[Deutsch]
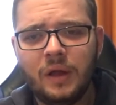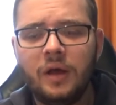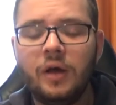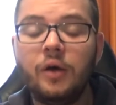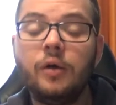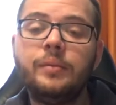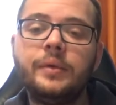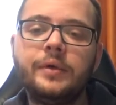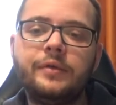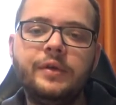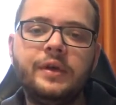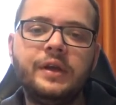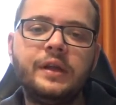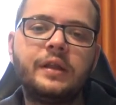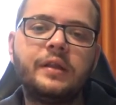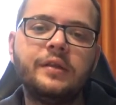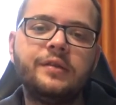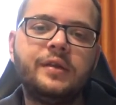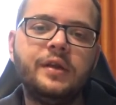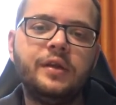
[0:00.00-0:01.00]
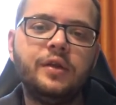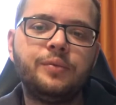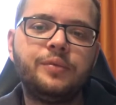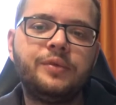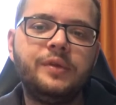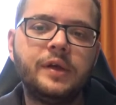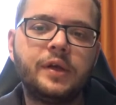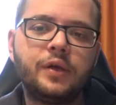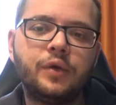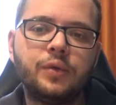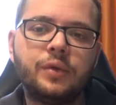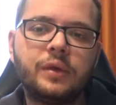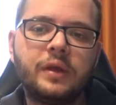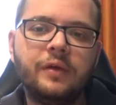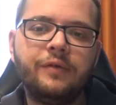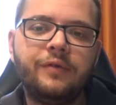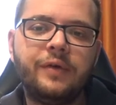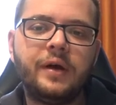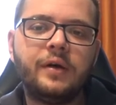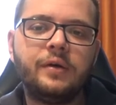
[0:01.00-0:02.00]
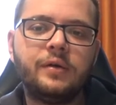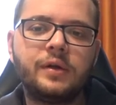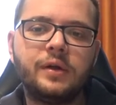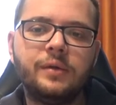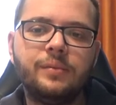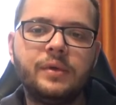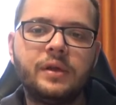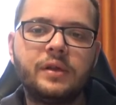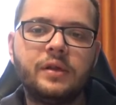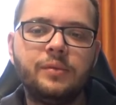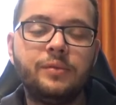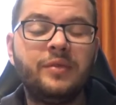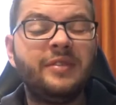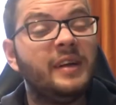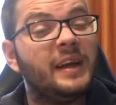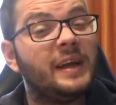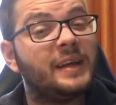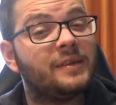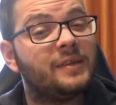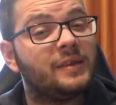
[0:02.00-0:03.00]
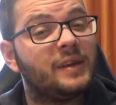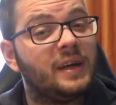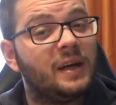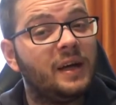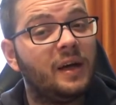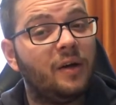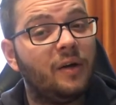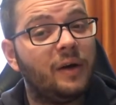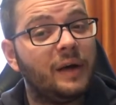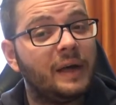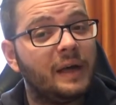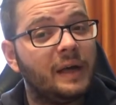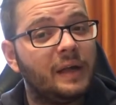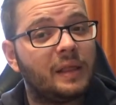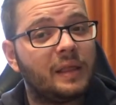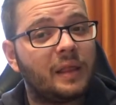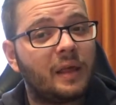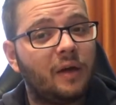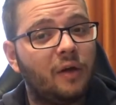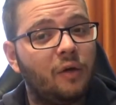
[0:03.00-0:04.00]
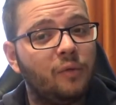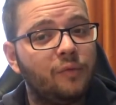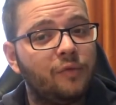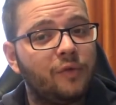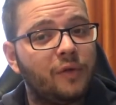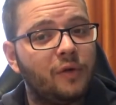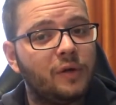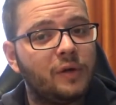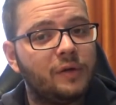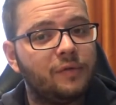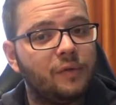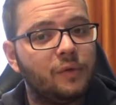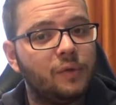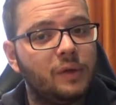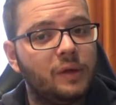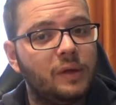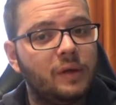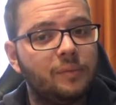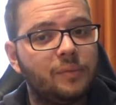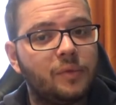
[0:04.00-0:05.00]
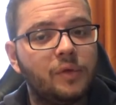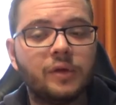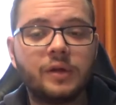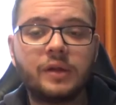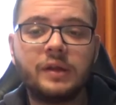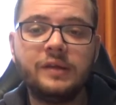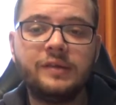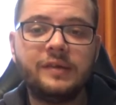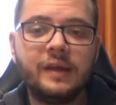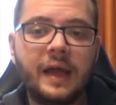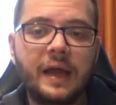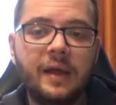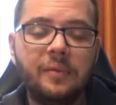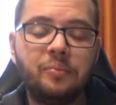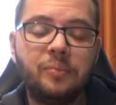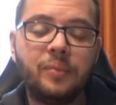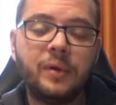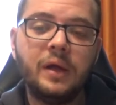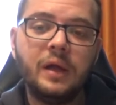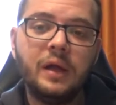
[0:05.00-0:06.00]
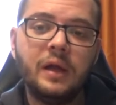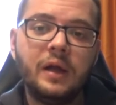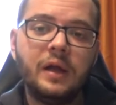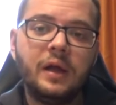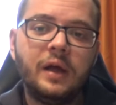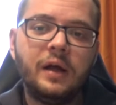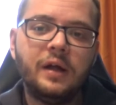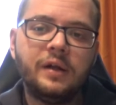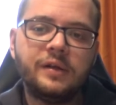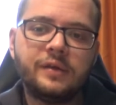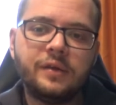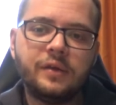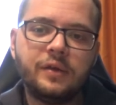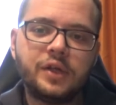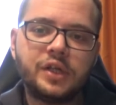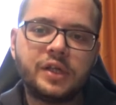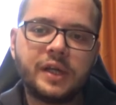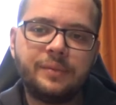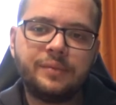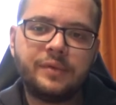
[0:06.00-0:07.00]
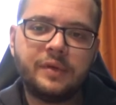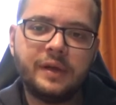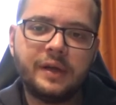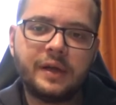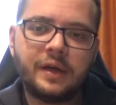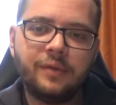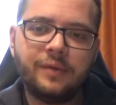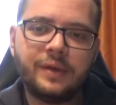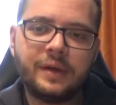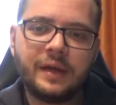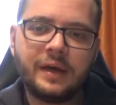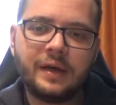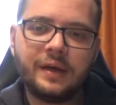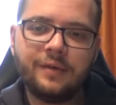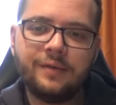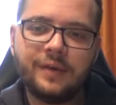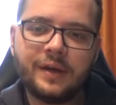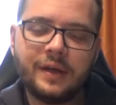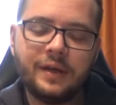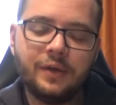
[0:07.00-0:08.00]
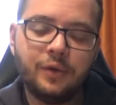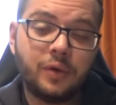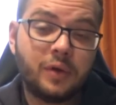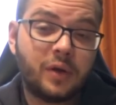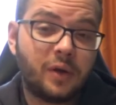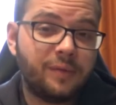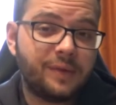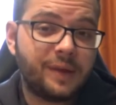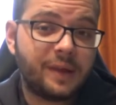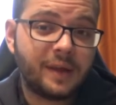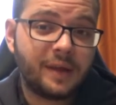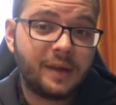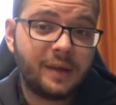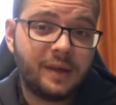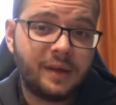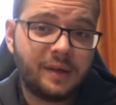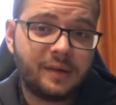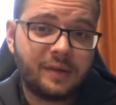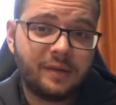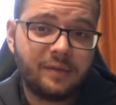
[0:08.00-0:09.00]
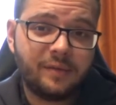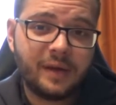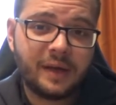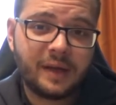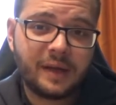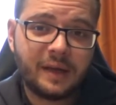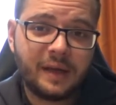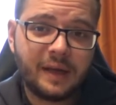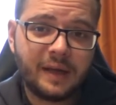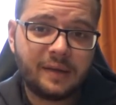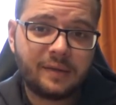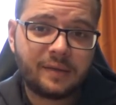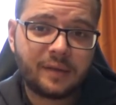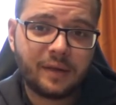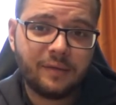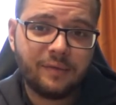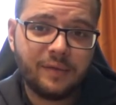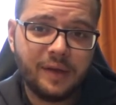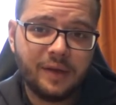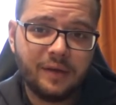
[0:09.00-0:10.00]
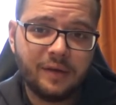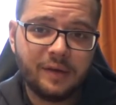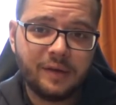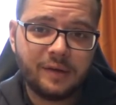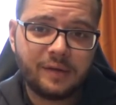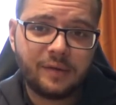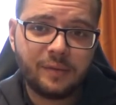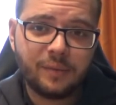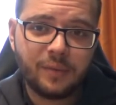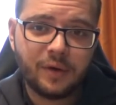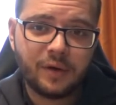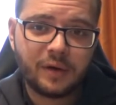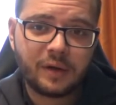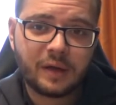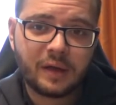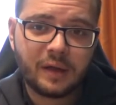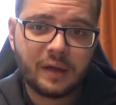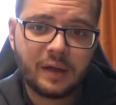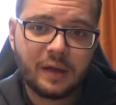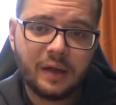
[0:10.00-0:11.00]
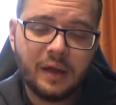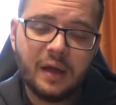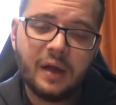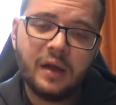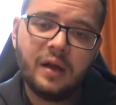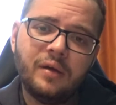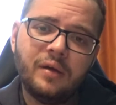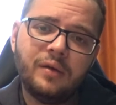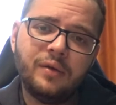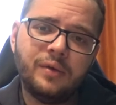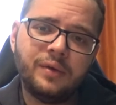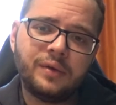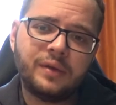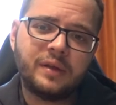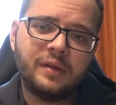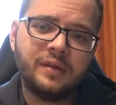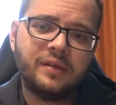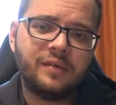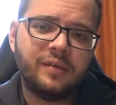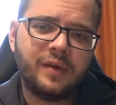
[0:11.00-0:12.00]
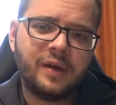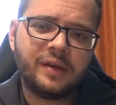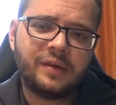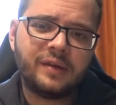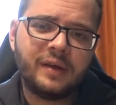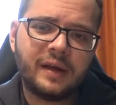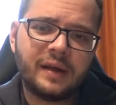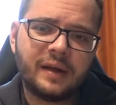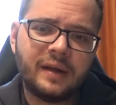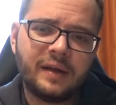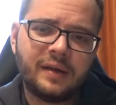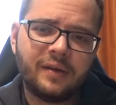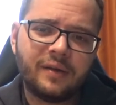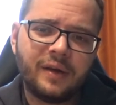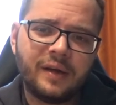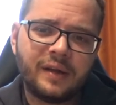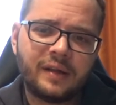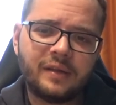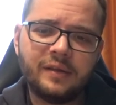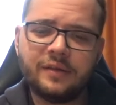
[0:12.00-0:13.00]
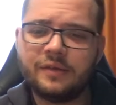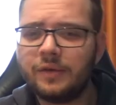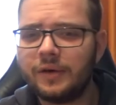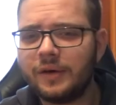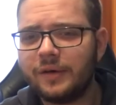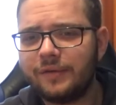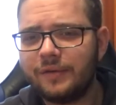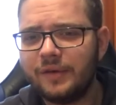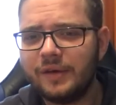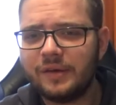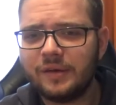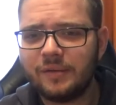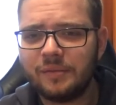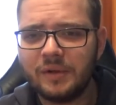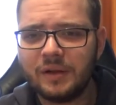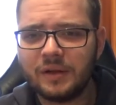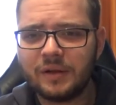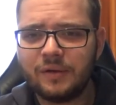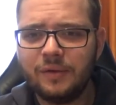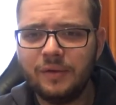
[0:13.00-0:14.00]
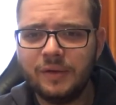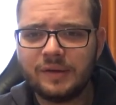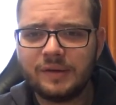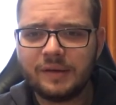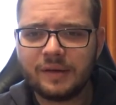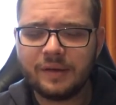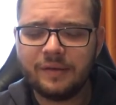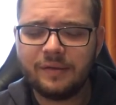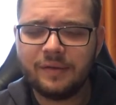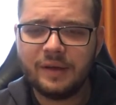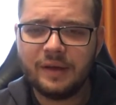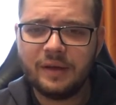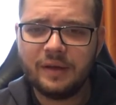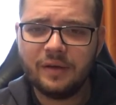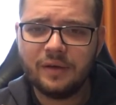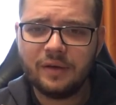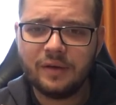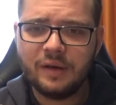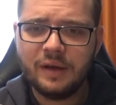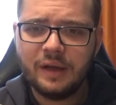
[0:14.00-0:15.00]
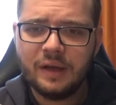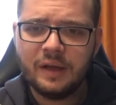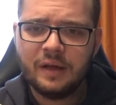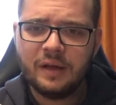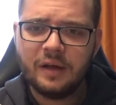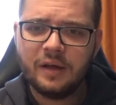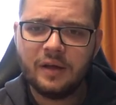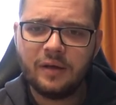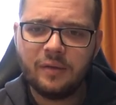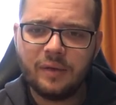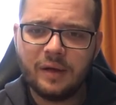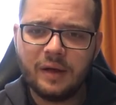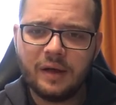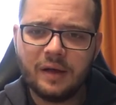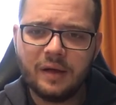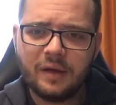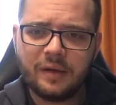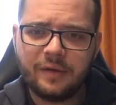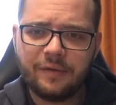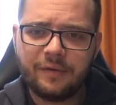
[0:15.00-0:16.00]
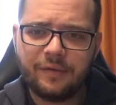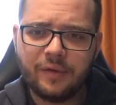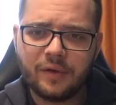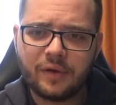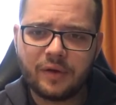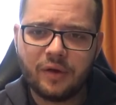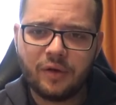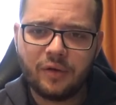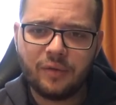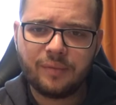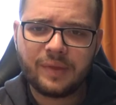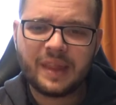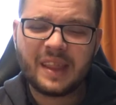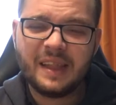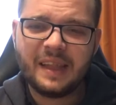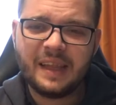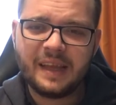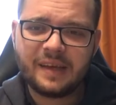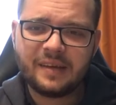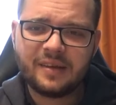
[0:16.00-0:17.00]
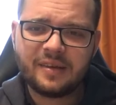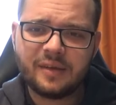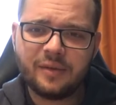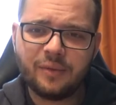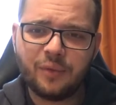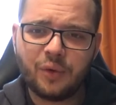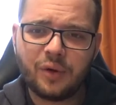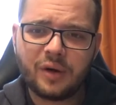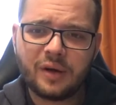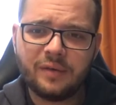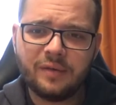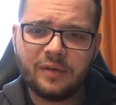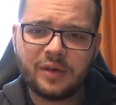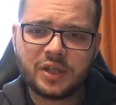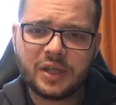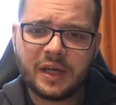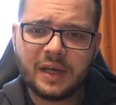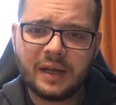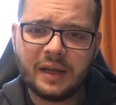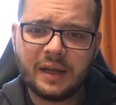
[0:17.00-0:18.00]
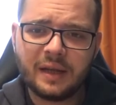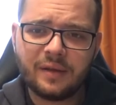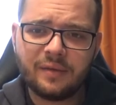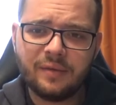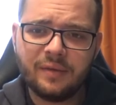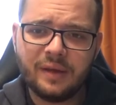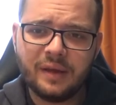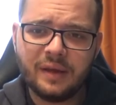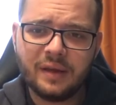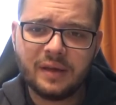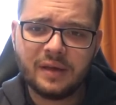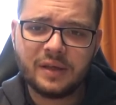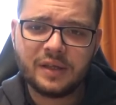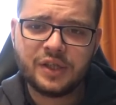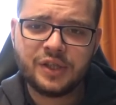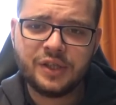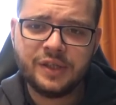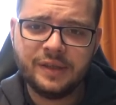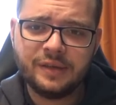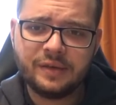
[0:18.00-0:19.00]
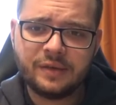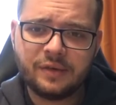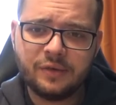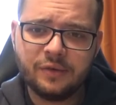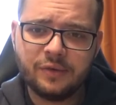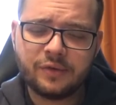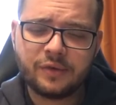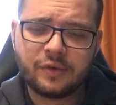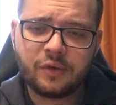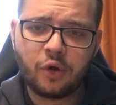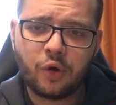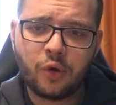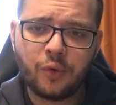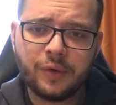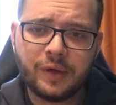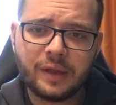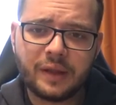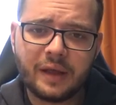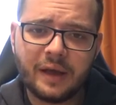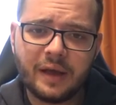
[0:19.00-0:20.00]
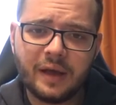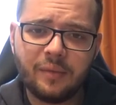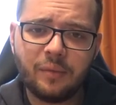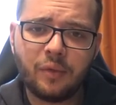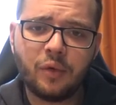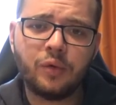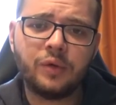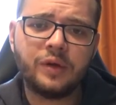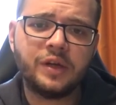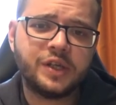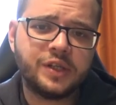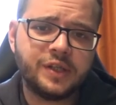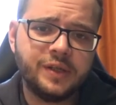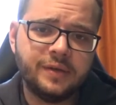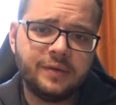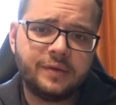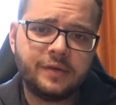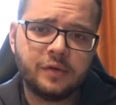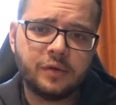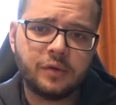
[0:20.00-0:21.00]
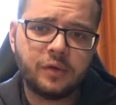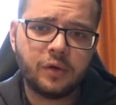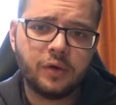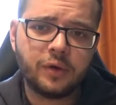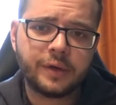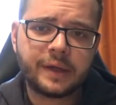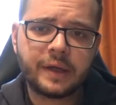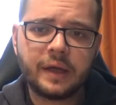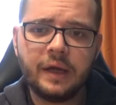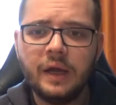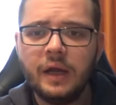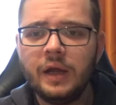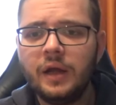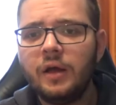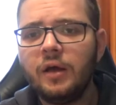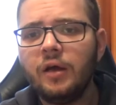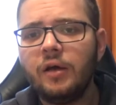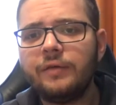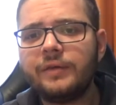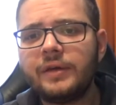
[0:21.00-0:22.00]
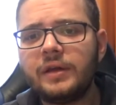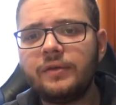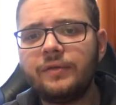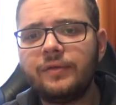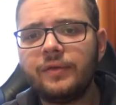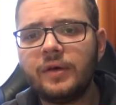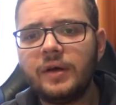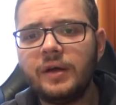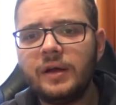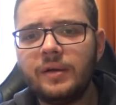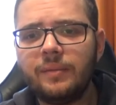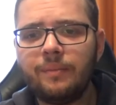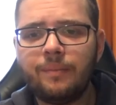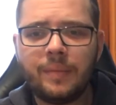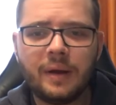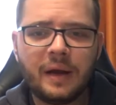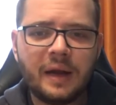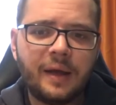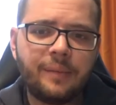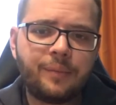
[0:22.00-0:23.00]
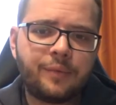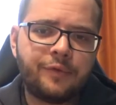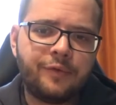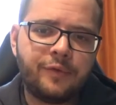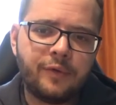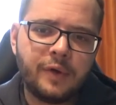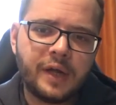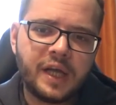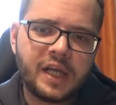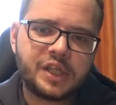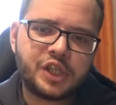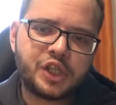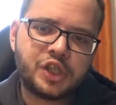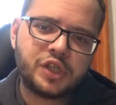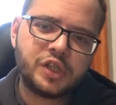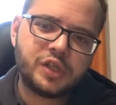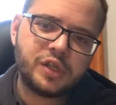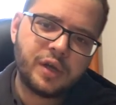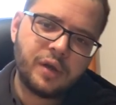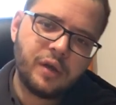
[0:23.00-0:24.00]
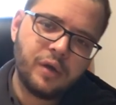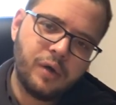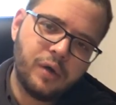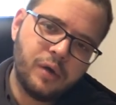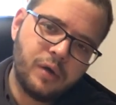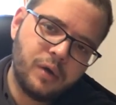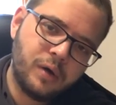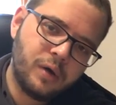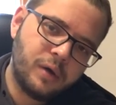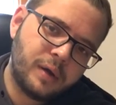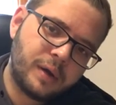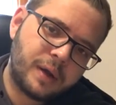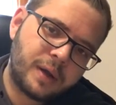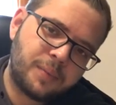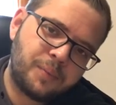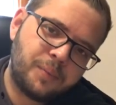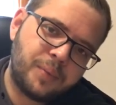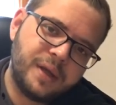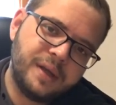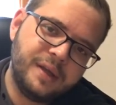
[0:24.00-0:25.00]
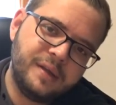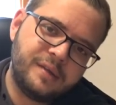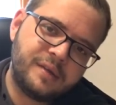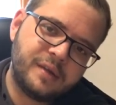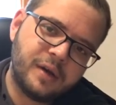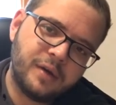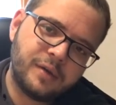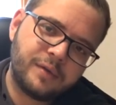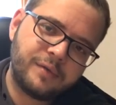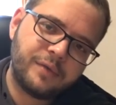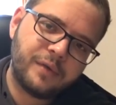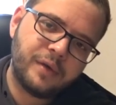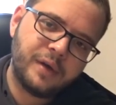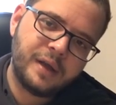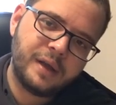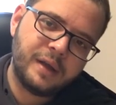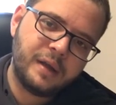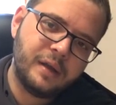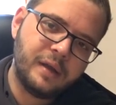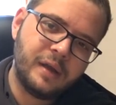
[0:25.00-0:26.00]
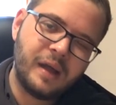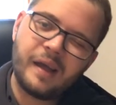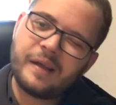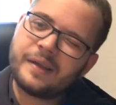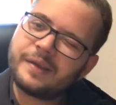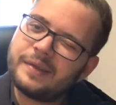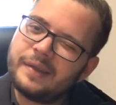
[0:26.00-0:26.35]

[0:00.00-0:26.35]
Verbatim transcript: Aber mich würde interessieren, ob Sie gute Erfahrungen damit habt, vielleicht sogar eure Traumfrau gefunden habt durch diese App. Also schreibt es in die Kommentare, wenn genug Kommentare da sind, werde ich ein extra Video dazu machen. Und das war's eigentlich heute. Sorry für das ein bisschen kürzere Video. Aber dafür kommt nächste Woche wahrscheinlich wieder Shizu Storytime oder Shizu Talk. Auf jeden Fall bleibt fresh und peace out, Freunde.